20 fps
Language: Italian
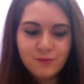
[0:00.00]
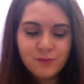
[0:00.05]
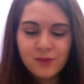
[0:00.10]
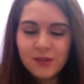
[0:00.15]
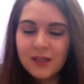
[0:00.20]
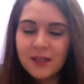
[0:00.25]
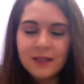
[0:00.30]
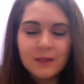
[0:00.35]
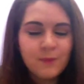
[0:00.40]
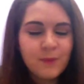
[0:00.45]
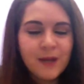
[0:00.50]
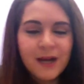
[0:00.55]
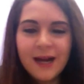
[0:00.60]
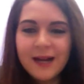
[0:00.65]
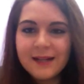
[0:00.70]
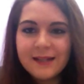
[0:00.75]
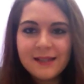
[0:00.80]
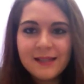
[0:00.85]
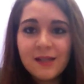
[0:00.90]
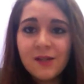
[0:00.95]
c'è da
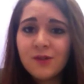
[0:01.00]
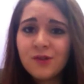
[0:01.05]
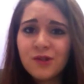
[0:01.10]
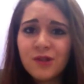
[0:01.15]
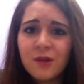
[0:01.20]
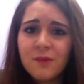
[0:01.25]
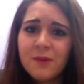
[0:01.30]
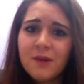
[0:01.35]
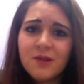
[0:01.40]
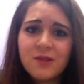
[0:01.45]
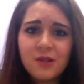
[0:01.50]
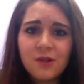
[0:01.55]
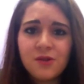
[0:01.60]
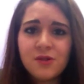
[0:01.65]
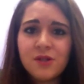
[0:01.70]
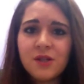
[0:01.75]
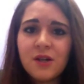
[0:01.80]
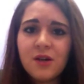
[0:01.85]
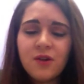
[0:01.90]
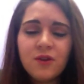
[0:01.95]
spararsi, non so nemmeno se
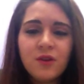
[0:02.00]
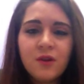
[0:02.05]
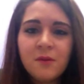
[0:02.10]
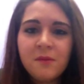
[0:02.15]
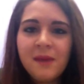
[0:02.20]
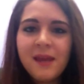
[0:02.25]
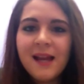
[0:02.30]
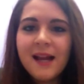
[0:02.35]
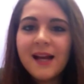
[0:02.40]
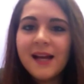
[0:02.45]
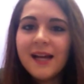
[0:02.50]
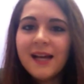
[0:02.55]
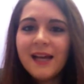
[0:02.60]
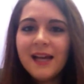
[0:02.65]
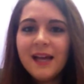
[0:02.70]
riuscirò a dormire,